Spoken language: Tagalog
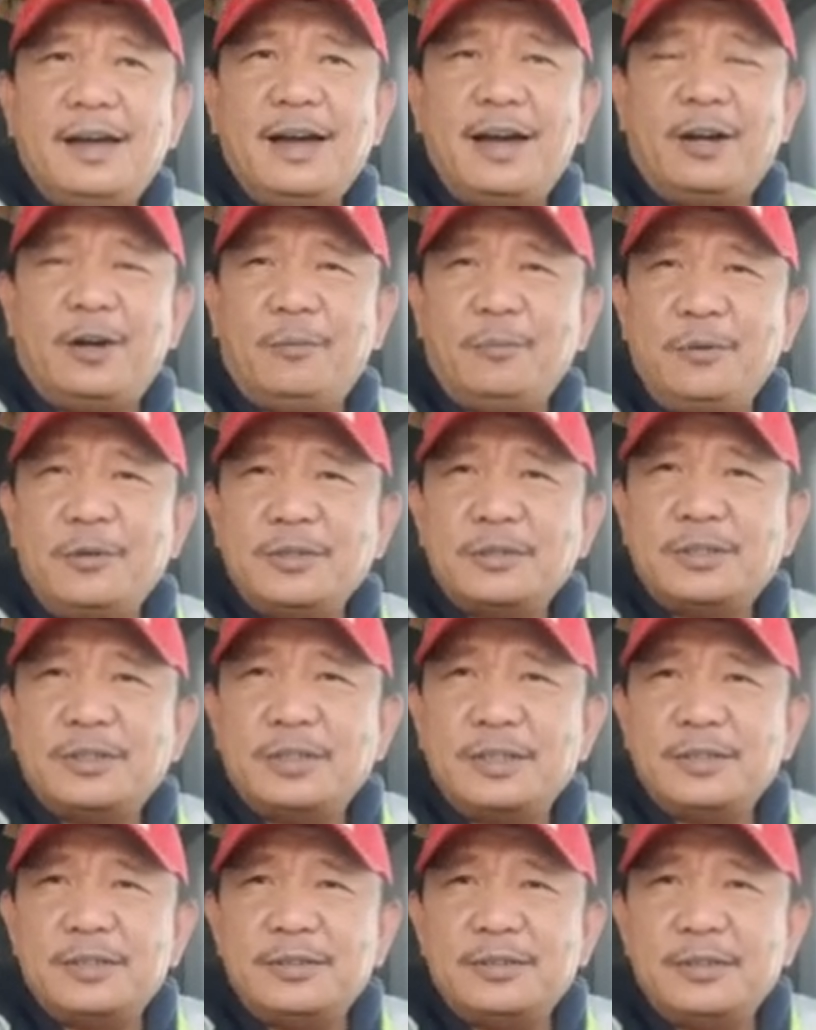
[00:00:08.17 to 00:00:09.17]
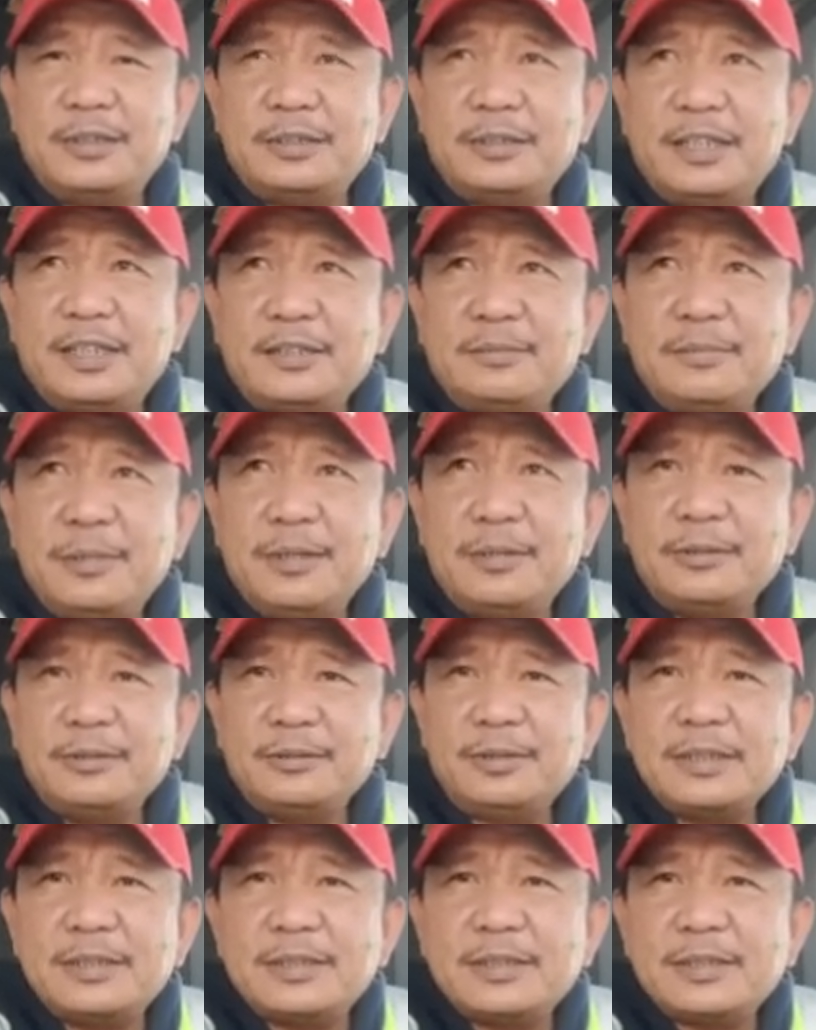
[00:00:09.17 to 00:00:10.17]
Ako po si Jonathan
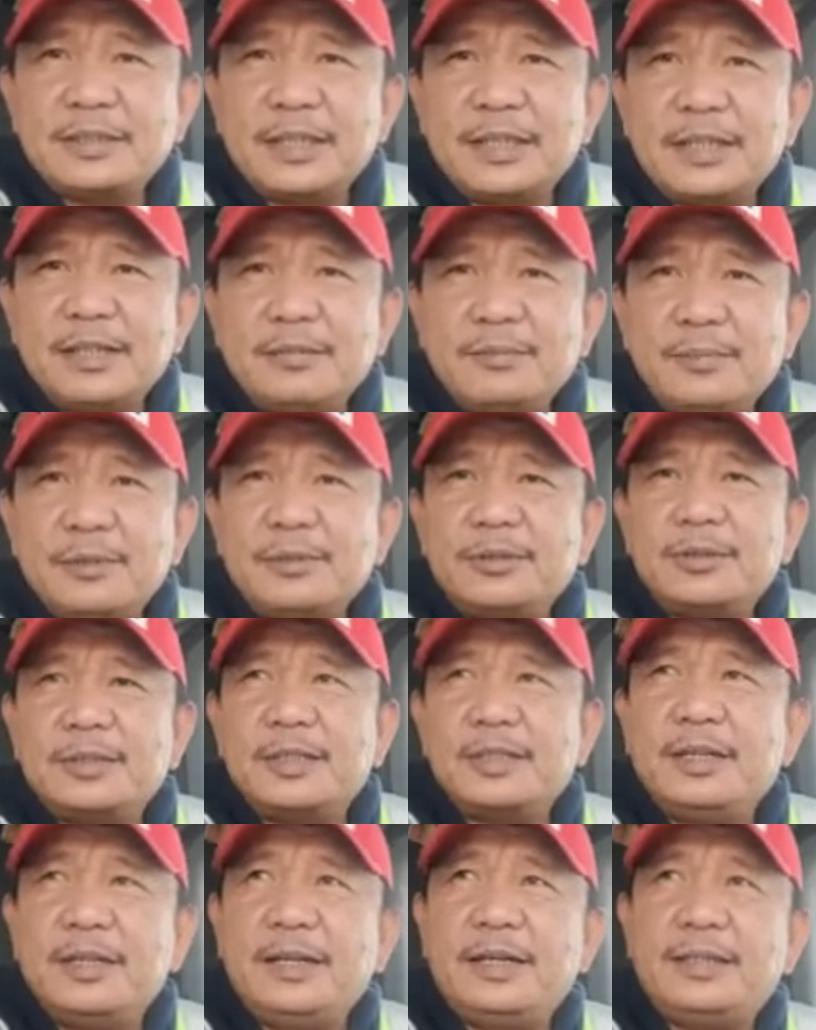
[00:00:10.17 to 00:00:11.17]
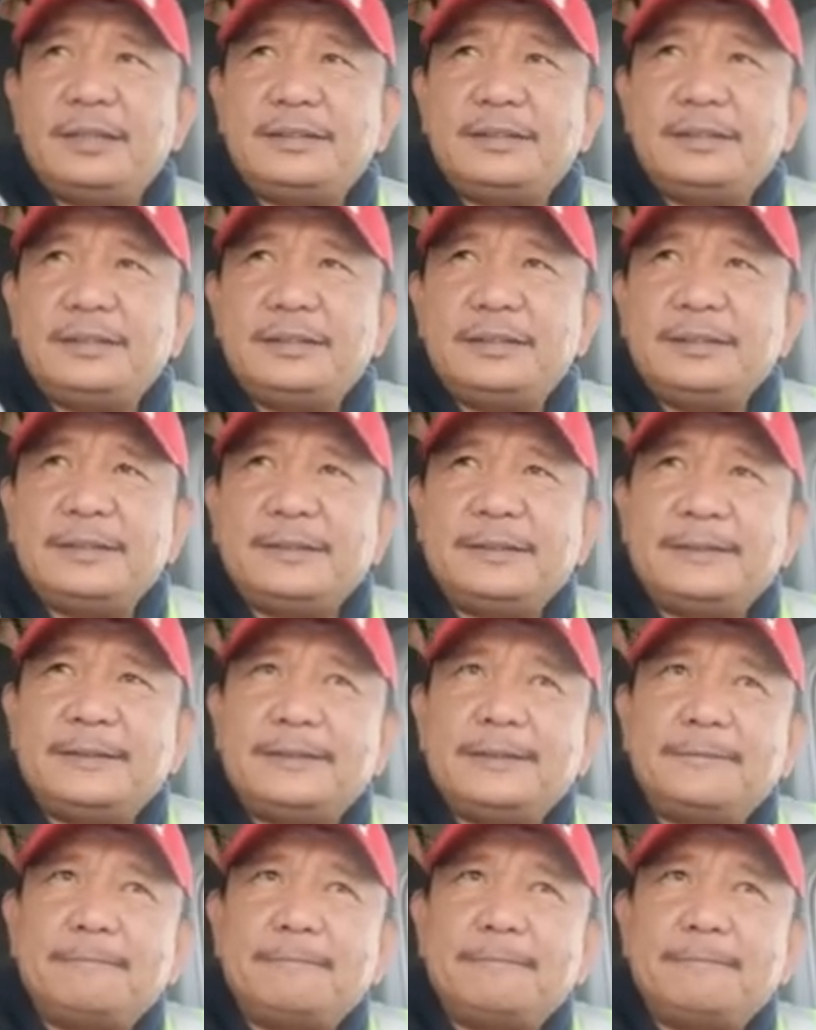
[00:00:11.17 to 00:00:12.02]
Bautista Boski and uh,